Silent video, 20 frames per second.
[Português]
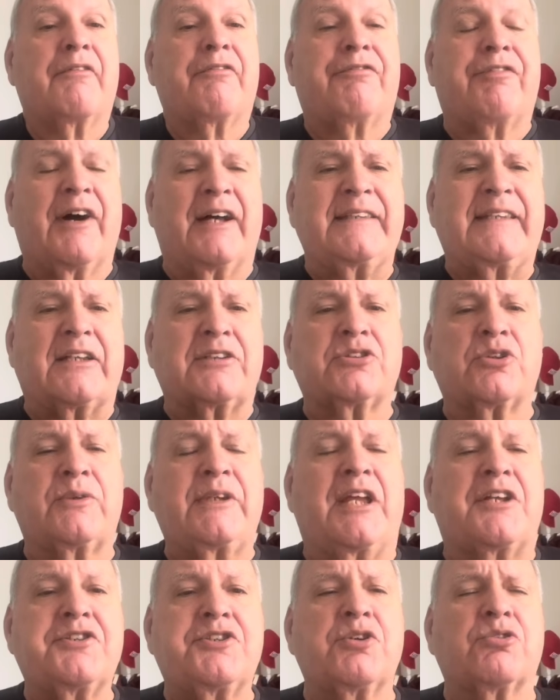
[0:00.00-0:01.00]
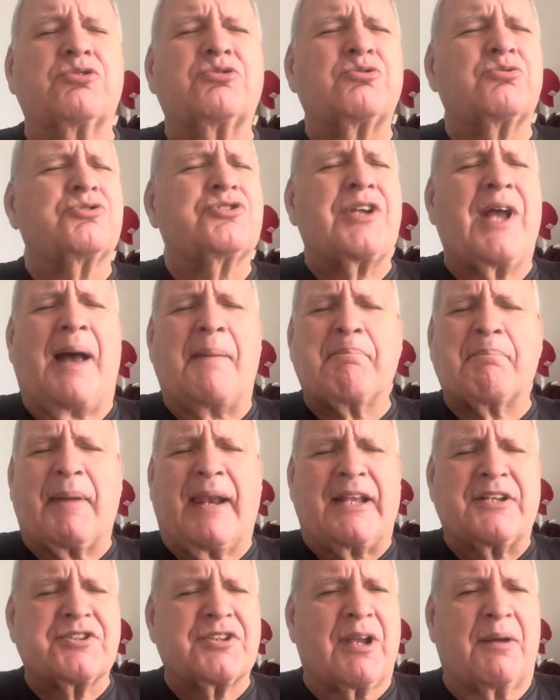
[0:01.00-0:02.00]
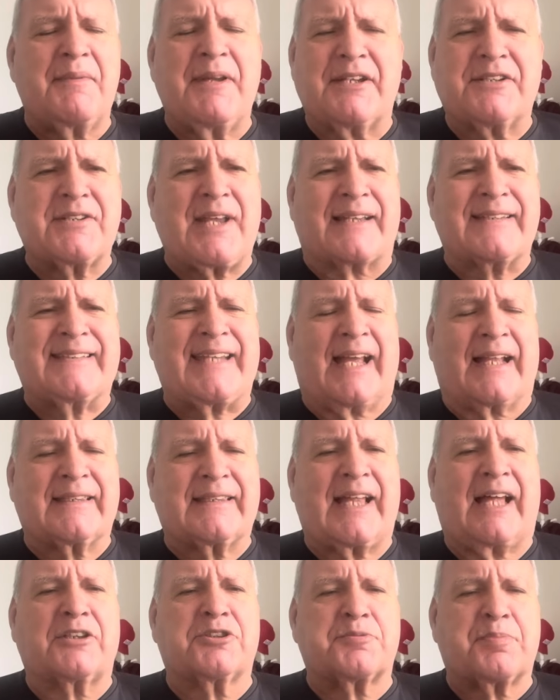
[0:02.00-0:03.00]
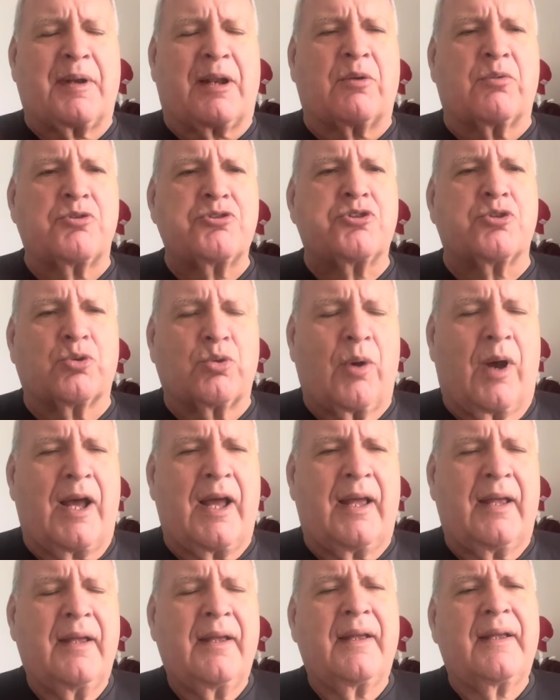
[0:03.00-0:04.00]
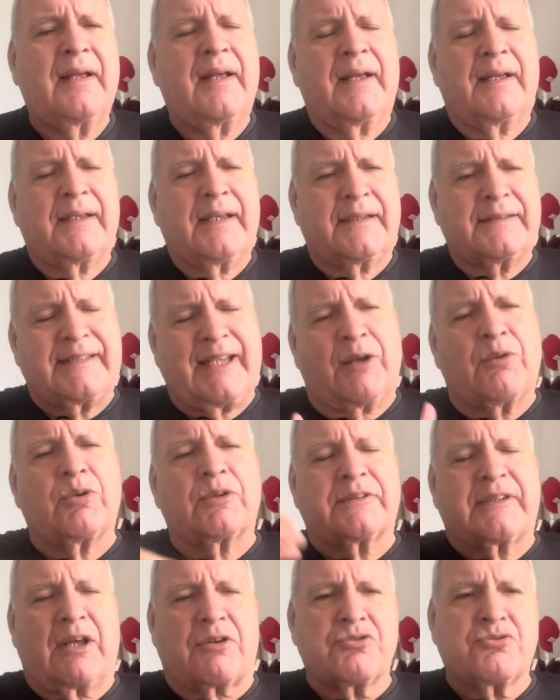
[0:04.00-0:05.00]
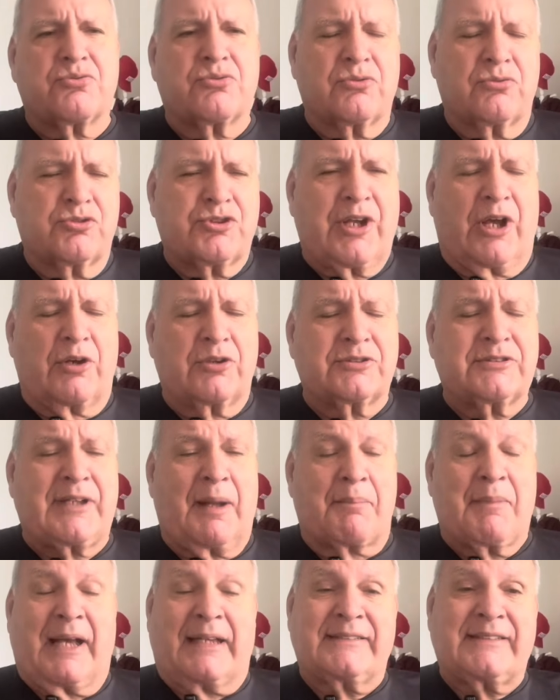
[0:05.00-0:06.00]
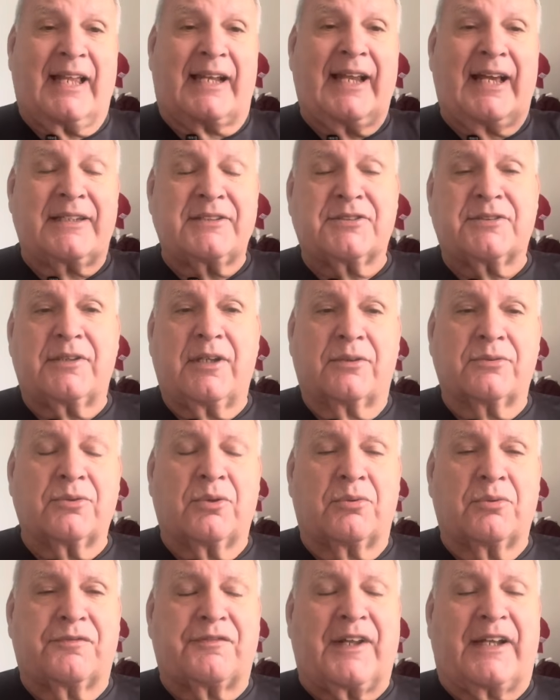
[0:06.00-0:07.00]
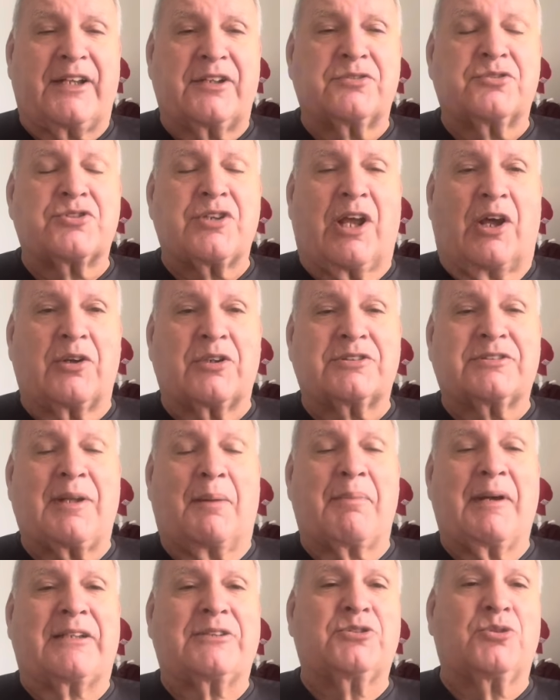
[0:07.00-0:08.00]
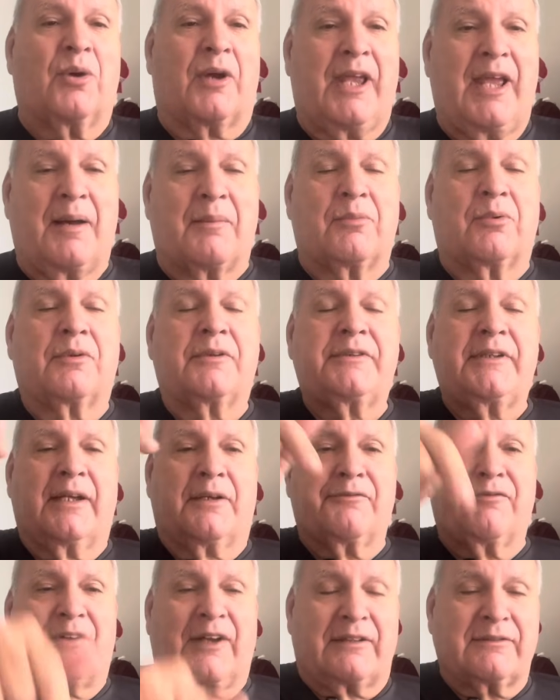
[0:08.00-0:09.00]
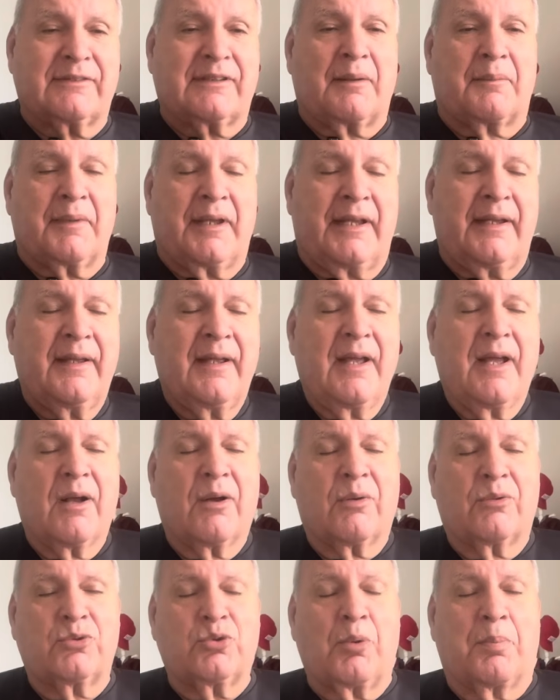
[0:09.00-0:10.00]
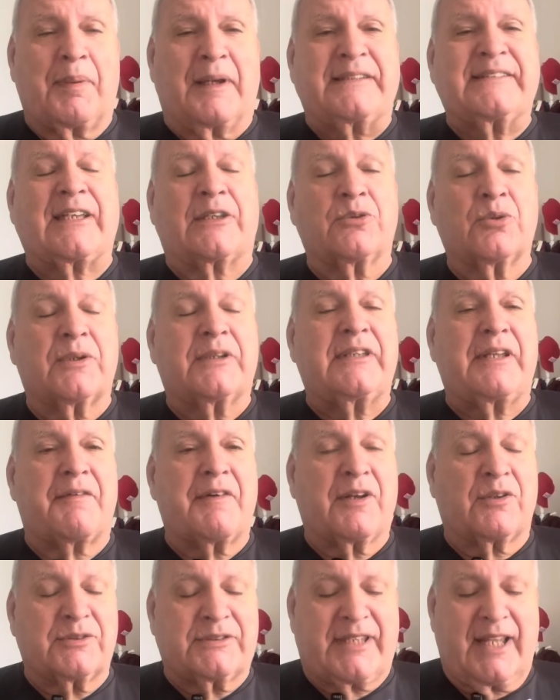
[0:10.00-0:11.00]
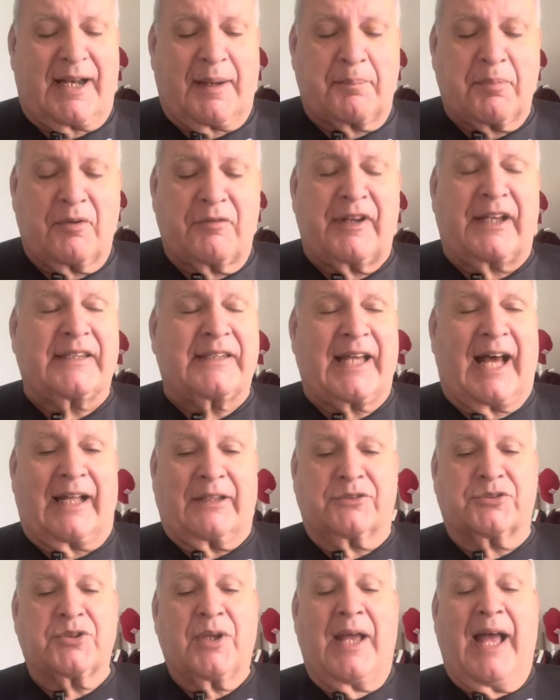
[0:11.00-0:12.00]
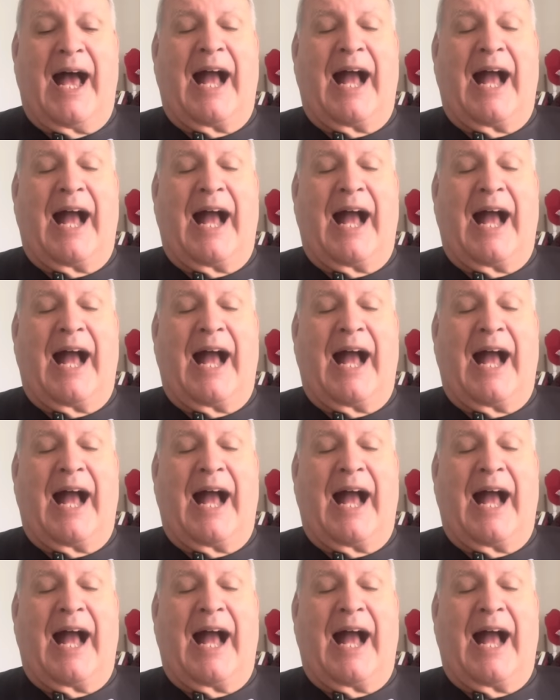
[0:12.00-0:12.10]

Wanderson e Edilson já praticamente acertados para continuar, sem contar os, os, garotos da base. Aliás, eu não falei dos garotos da base do Remo, e é falo também do Paysandu que deverão ser aproveitados.